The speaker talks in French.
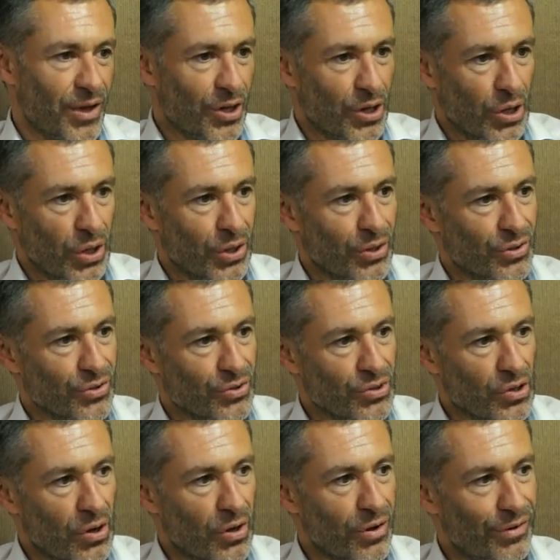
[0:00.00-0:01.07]
Euh,
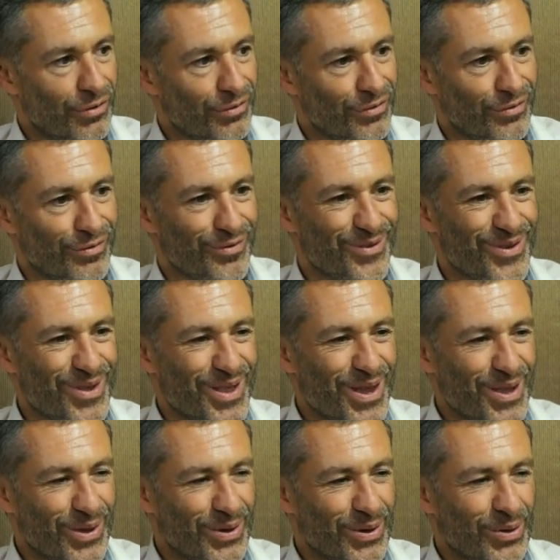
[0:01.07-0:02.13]
dans euh,
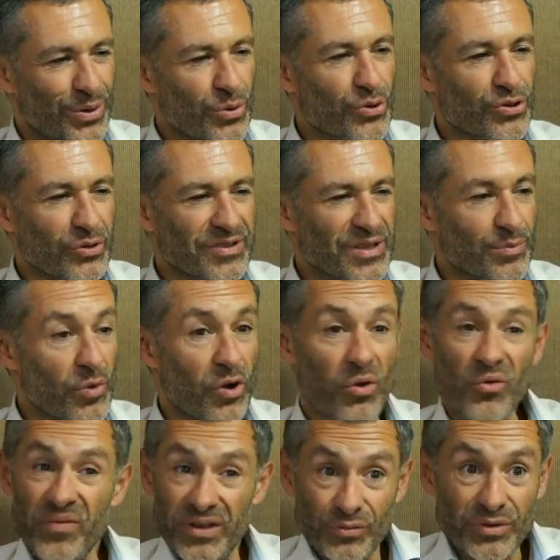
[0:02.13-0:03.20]
euh, le sentiment
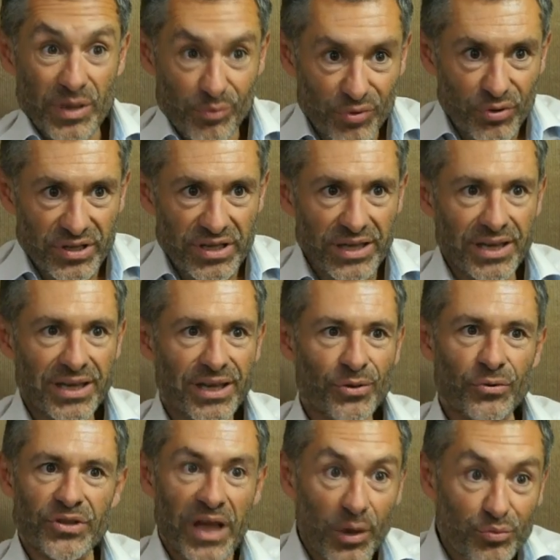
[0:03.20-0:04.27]
qu'en fait on est bloqué,
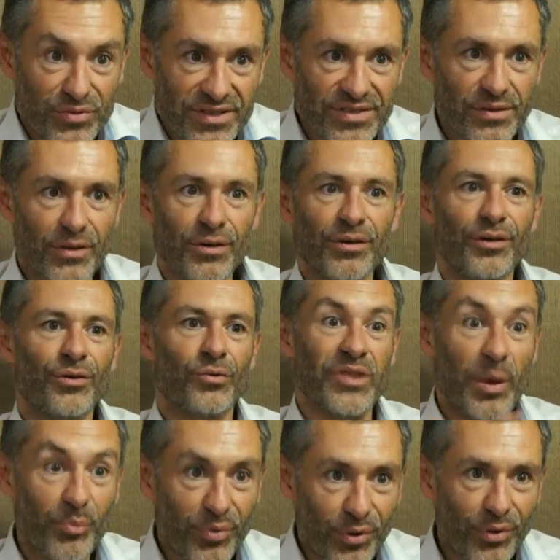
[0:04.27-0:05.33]
on est impuissant, on
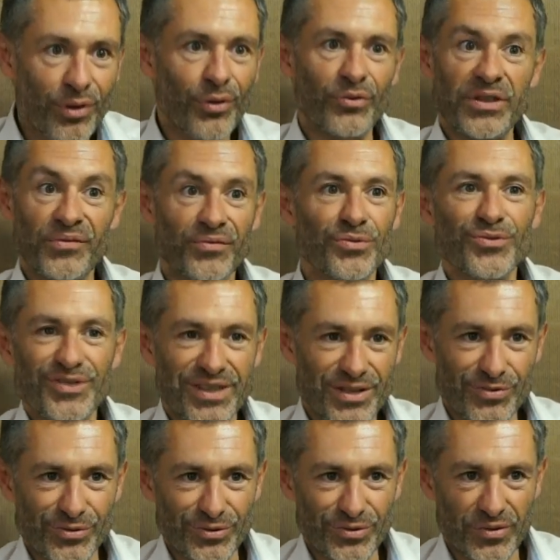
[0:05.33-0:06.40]
a peur, on est frustré
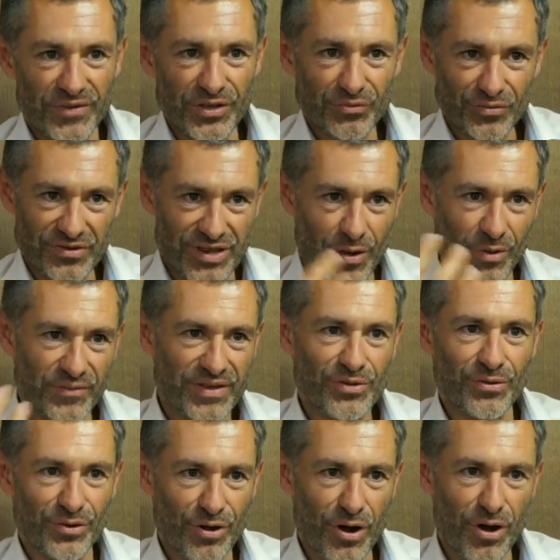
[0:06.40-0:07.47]
dans notre vie, tout ça on le vit
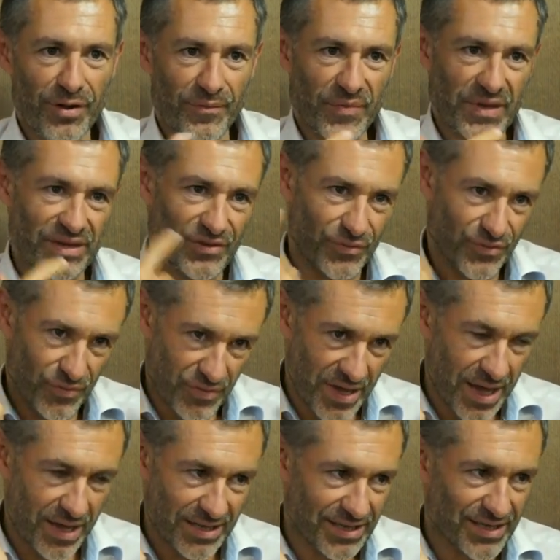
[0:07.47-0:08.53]
dans le corps. Et ce
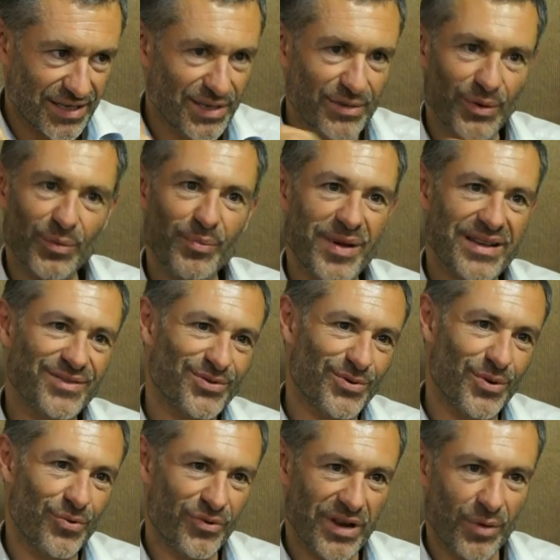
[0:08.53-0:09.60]
nerf qui passe
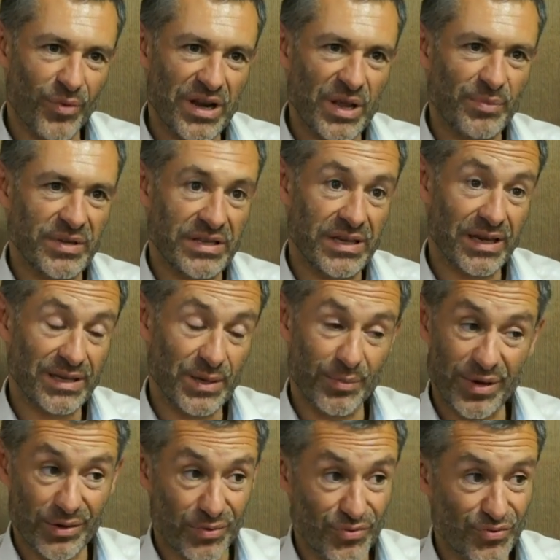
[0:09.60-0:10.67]
le long de la moelle épinière, qui n'est
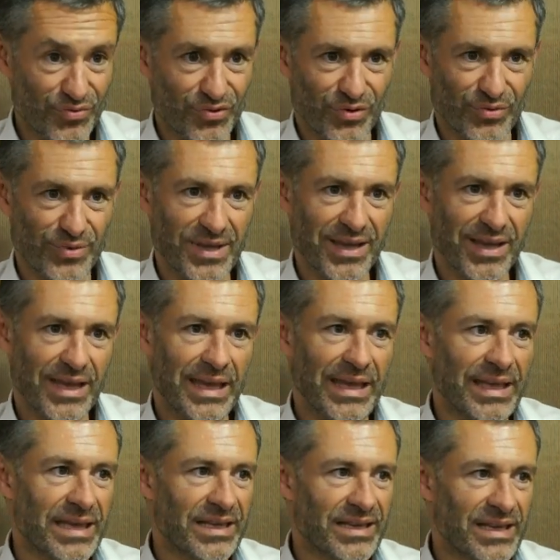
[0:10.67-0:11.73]
pas connu aujourd'hui,
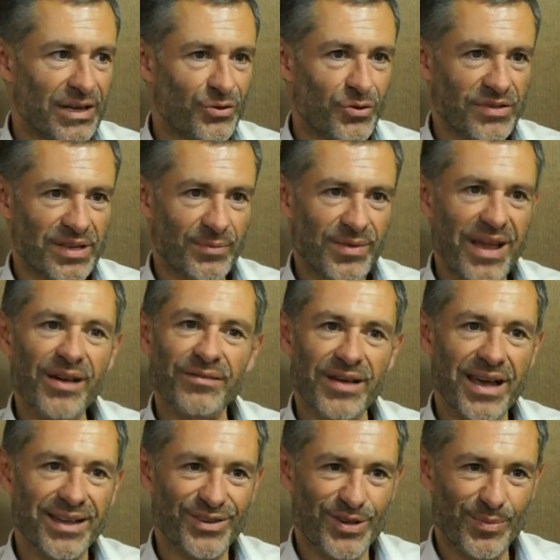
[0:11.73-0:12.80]
qui est le deuxième nerf
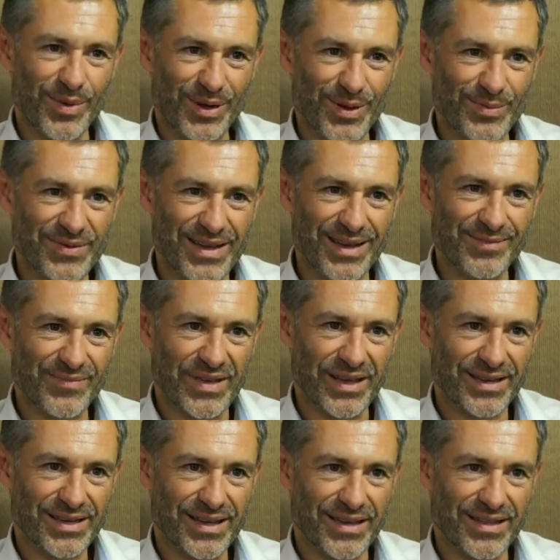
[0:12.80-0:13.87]
vague, j'appelle comme ça, hein, qui est